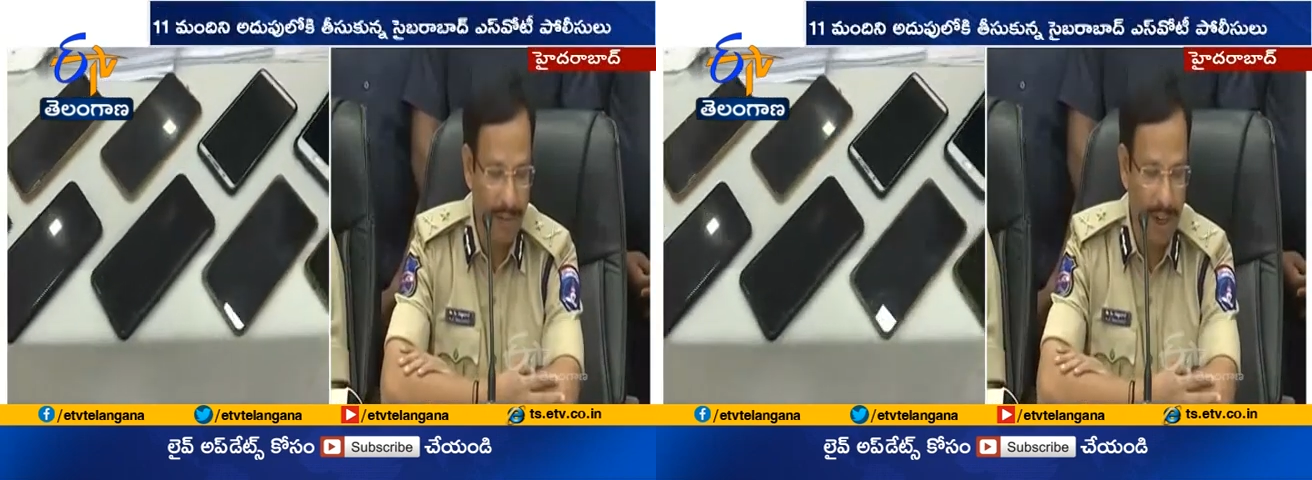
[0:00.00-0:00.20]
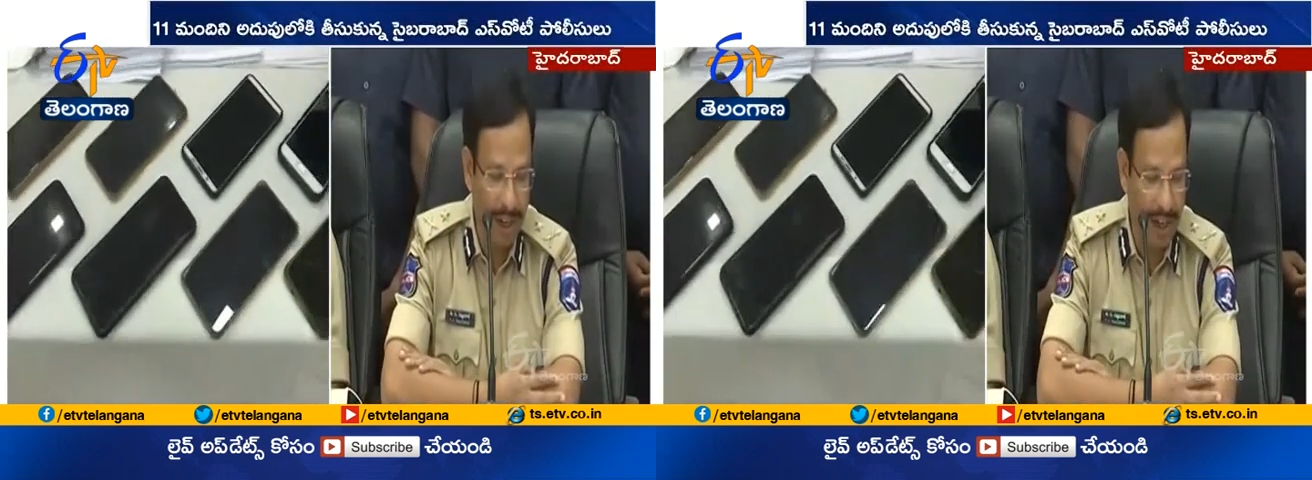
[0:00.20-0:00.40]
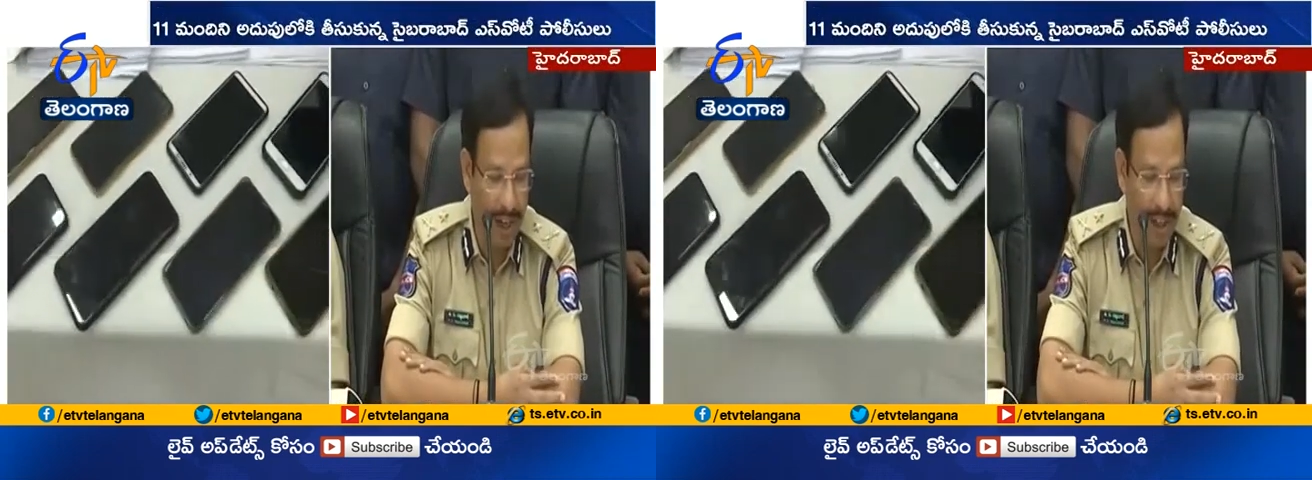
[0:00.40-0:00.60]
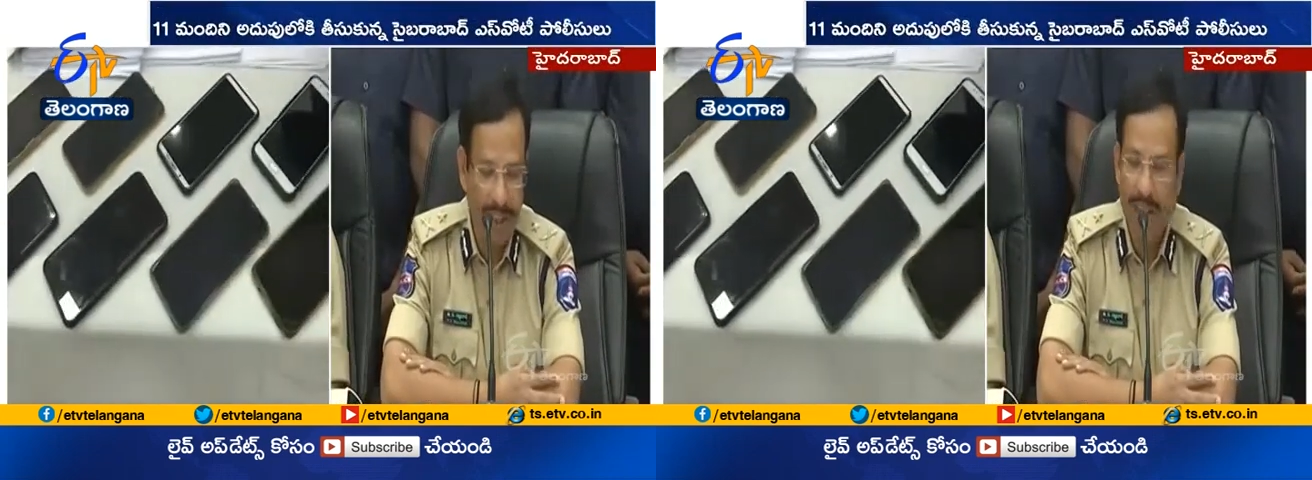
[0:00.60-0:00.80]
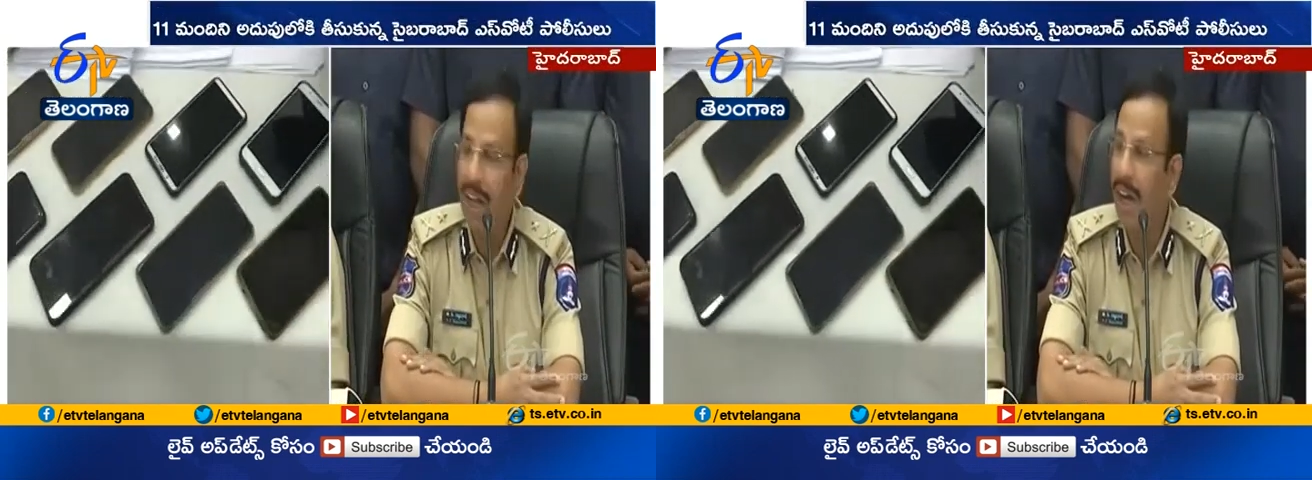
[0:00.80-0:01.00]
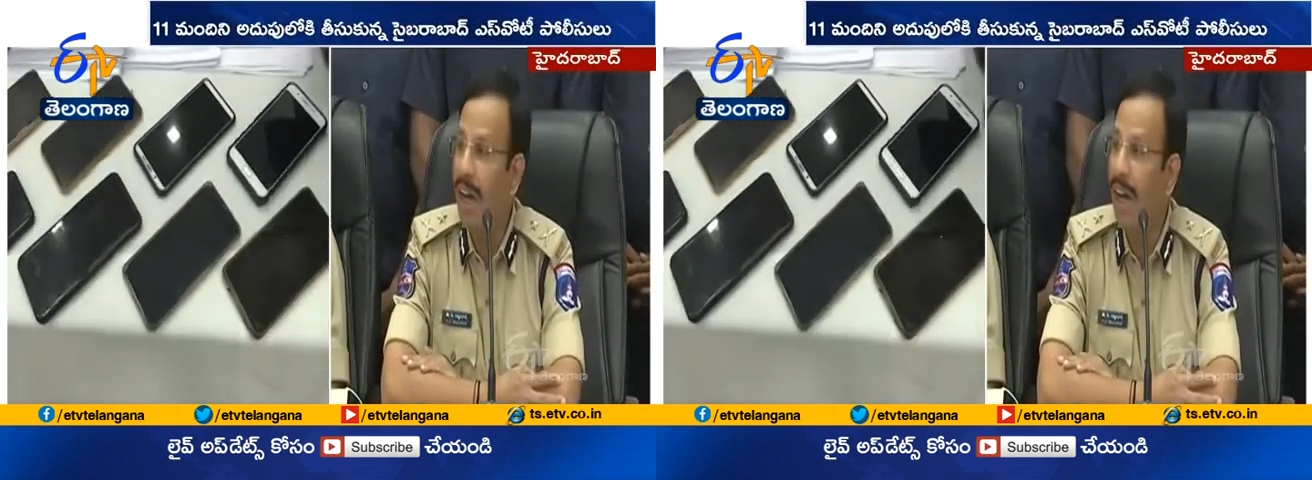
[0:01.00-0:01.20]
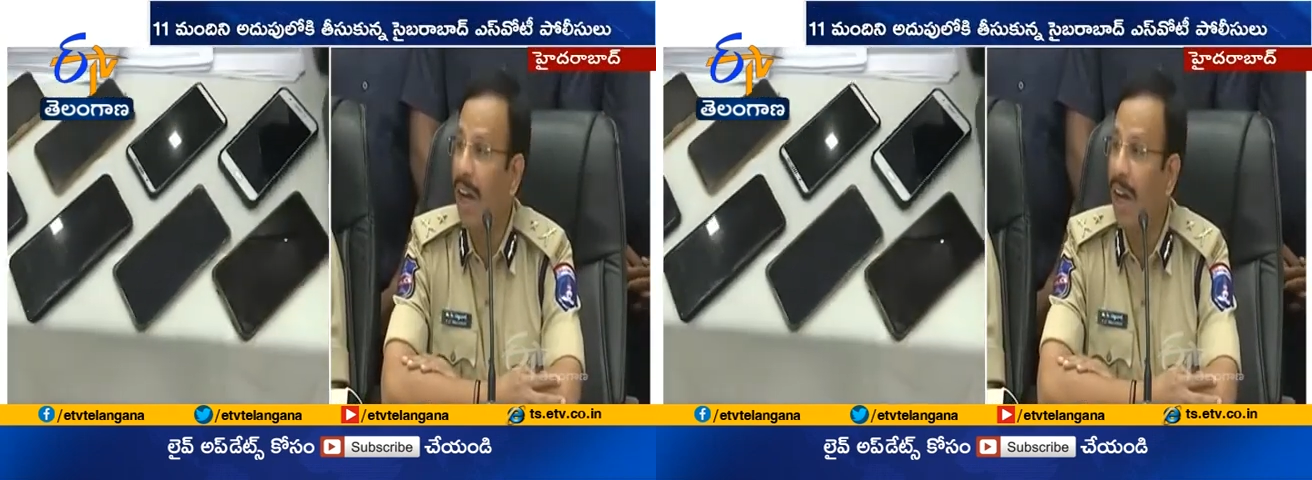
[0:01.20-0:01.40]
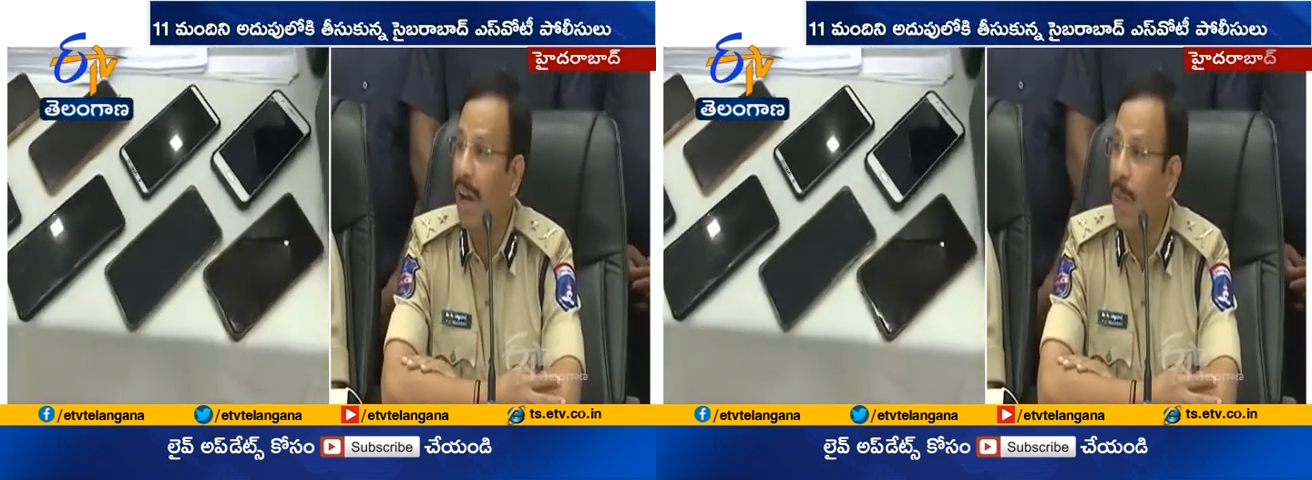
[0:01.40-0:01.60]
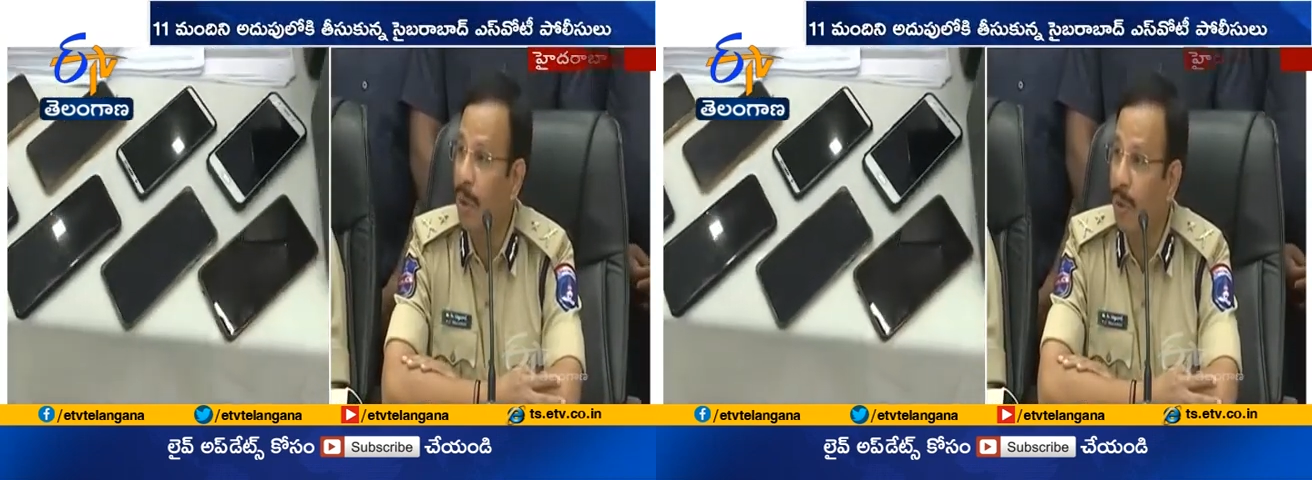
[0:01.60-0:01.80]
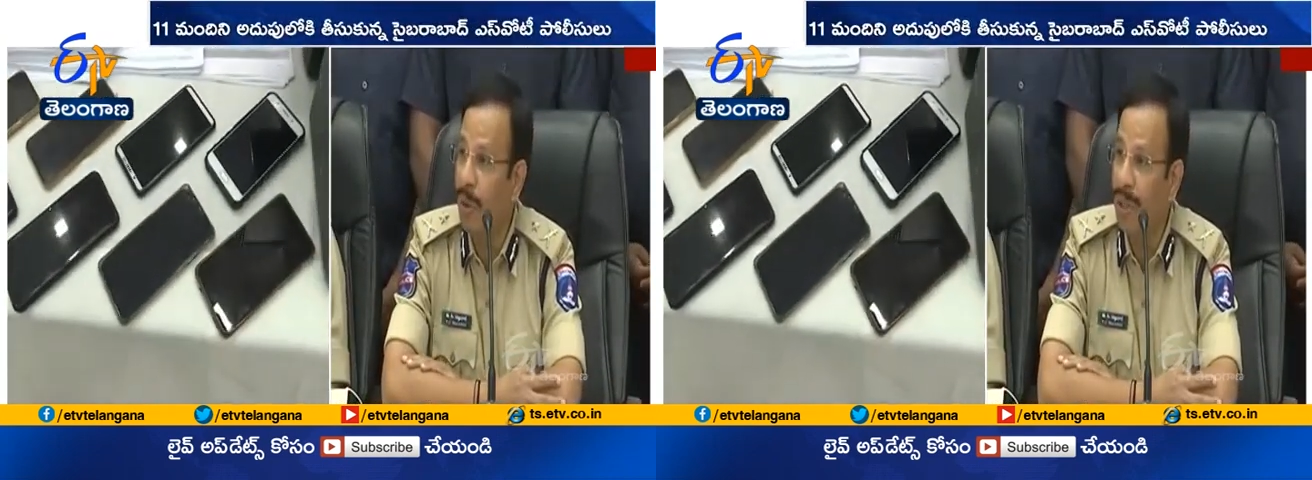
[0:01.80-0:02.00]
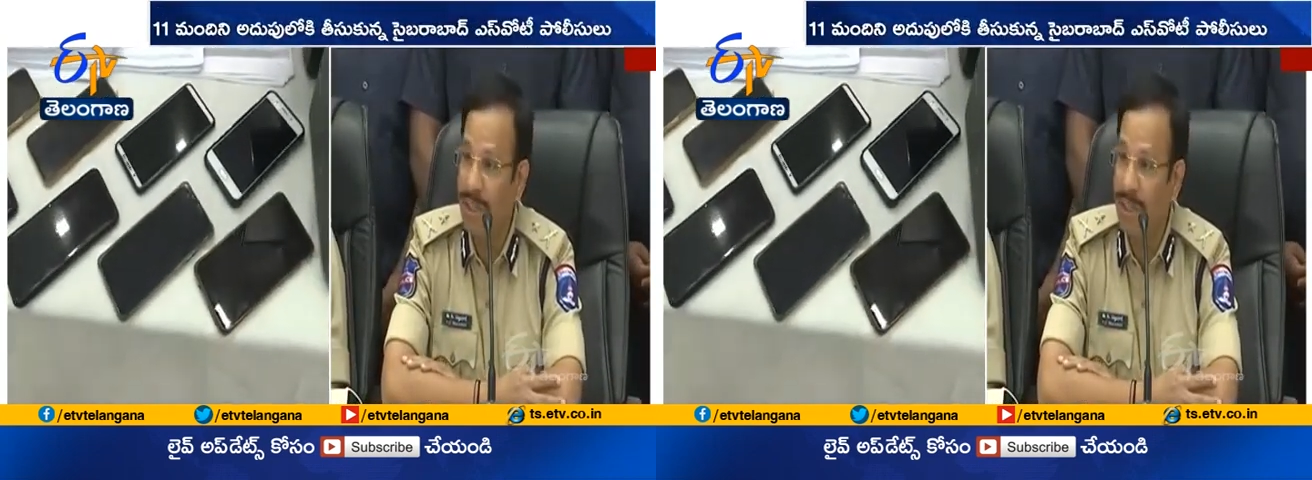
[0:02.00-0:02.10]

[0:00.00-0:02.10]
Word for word: వేల అమౌంట్ కూడా